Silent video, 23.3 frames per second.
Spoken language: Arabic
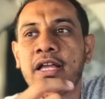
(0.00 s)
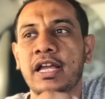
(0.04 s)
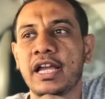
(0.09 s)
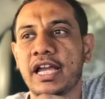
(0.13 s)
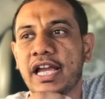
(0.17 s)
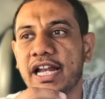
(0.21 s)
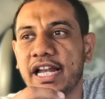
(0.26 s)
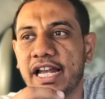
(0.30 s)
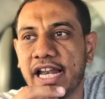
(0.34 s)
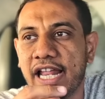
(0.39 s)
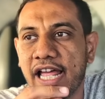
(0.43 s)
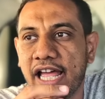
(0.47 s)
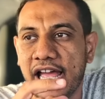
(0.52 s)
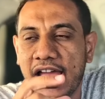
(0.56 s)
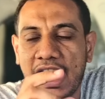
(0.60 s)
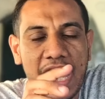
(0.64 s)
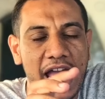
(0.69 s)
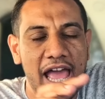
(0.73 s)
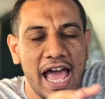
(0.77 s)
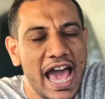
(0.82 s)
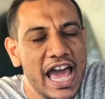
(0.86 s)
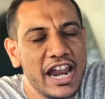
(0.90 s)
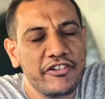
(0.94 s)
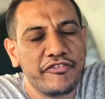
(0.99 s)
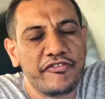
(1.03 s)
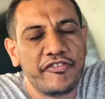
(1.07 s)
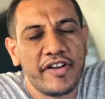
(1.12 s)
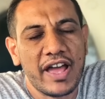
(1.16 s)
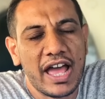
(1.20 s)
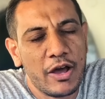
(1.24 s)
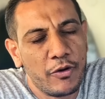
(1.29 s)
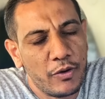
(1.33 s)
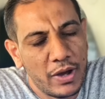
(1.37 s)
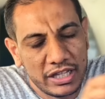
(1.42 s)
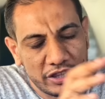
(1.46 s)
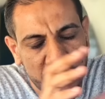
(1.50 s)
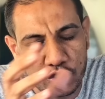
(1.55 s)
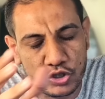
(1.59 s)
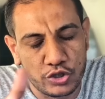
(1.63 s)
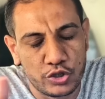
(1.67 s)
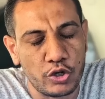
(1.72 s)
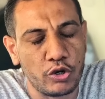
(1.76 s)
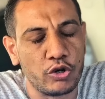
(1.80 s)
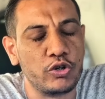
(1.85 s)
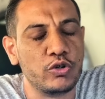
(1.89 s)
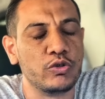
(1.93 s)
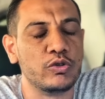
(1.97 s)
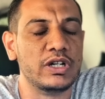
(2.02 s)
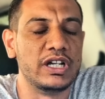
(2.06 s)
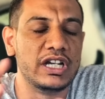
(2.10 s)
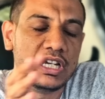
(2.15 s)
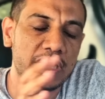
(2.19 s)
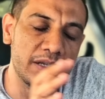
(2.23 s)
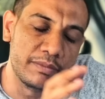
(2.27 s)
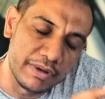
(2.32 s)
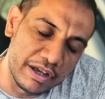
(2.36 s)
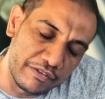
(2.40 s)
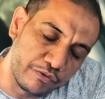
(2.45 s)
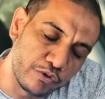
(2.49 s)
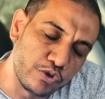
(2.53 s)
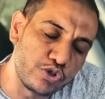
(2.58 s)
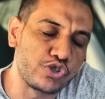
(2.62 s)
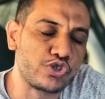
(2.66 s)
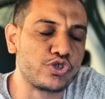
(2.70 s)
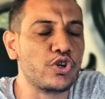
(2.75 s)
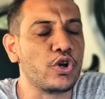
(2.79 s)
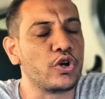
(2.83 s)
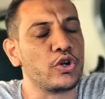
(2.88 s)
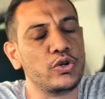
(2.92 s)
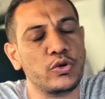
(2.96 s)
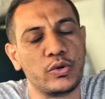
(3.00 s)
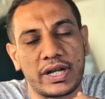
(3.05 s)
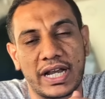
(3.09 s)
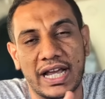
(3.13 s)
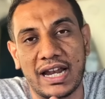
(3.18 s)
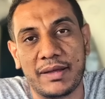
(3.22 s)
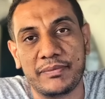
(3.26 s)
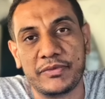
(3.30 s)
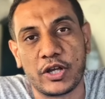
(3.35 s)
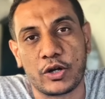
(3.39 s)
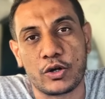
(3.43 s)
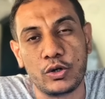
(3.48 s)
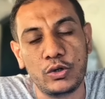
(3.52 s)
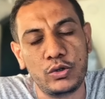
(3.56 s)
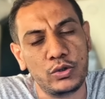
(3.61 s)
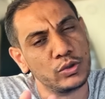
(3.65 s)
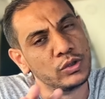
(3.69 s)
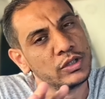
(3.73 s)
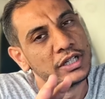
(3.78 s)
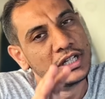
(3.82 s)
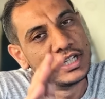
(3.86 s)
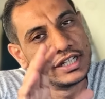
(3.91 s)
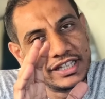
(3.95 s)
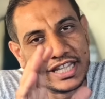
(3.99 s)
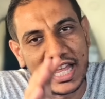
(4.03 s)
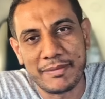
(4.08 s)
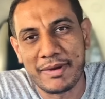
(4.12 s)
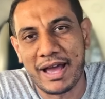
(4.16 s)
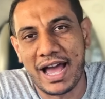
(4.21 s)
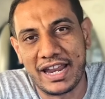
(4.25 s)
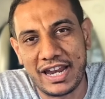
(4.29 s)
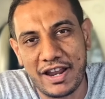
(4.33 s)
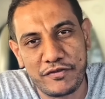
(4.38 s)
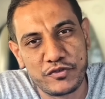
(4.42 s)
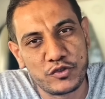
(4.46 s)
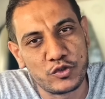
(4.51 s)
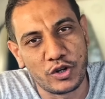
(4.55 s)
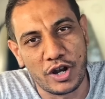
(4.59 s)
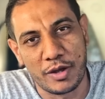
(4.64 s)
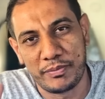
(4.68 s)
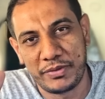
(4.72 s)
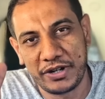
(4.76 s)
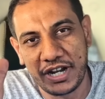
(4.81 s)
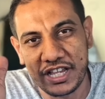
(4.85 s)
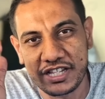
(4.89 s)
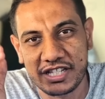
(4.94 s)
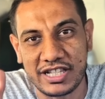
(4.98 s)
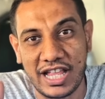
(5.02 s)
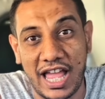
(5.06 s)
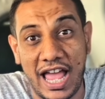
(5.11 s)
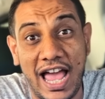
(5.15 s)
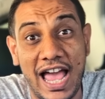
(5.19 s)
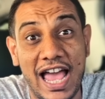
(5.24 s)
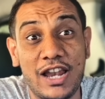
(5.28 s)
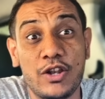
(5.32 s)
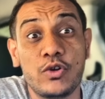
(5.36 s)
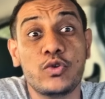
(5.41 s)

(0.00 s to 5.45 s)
اللي عارف اوقات الشغل واللي ما فيهوش شغل والكلام ده كله ده مع نفسه ربنا يصلح حاله